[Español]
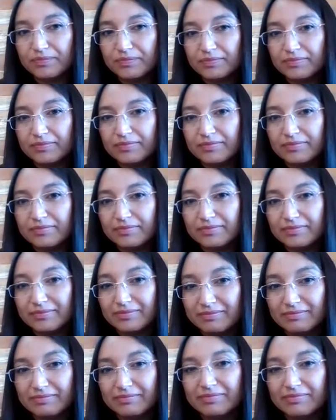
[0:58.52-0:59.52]
Ajá.
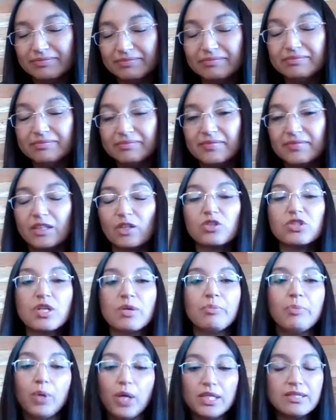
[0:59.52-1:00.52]

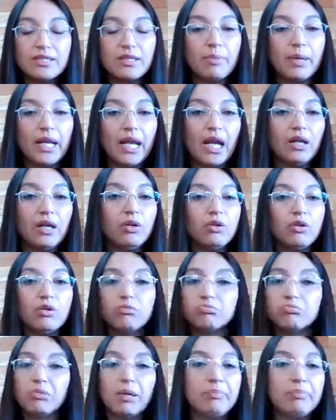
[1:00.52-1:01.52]
Entonces puedes separarlo,
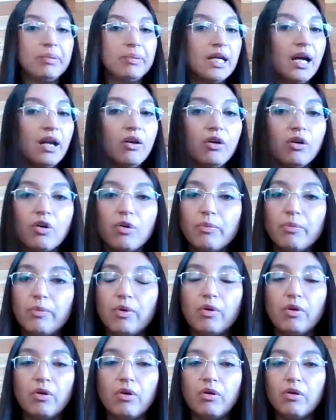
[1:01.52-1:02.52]
explícalo
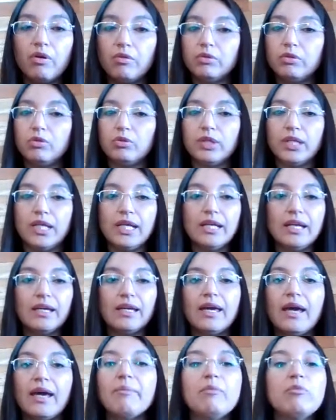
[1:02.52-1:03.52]
como tú crees que
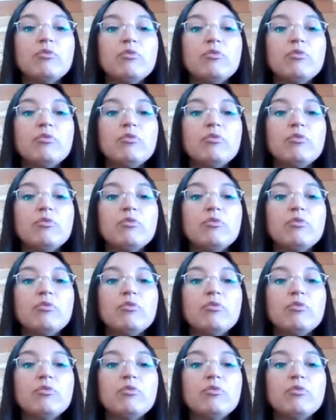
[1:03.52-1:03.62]
queda